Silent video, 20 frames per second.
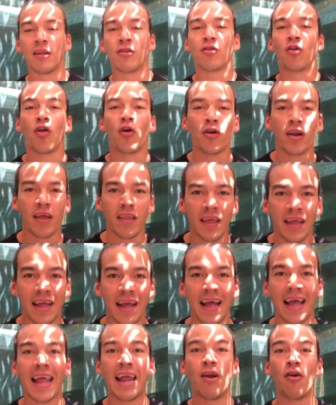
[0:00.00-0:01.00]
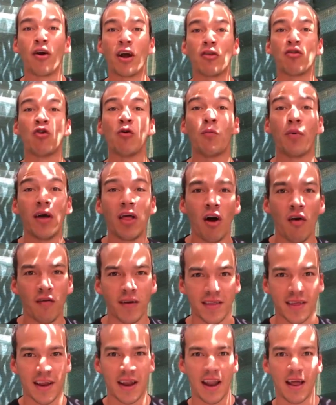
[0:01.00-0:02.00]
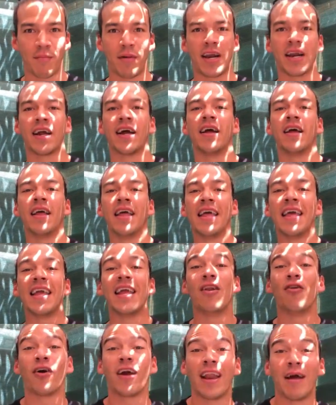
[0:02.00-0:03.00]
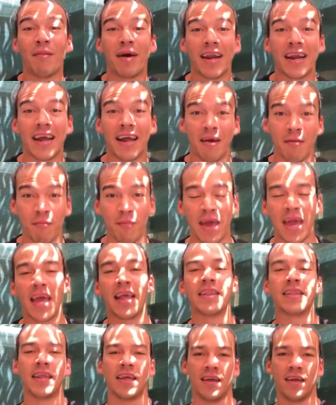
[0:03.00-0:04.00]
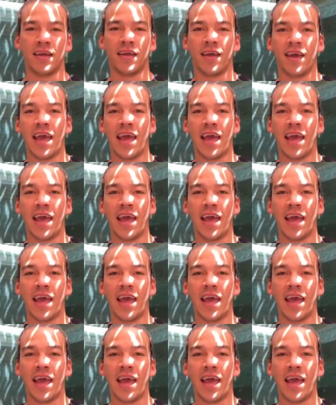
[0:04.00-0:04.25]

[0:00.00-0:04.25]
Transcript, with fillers: Todo radica en lo que tú puedas ofrecer a la marca y en lo que la marca ve en ti.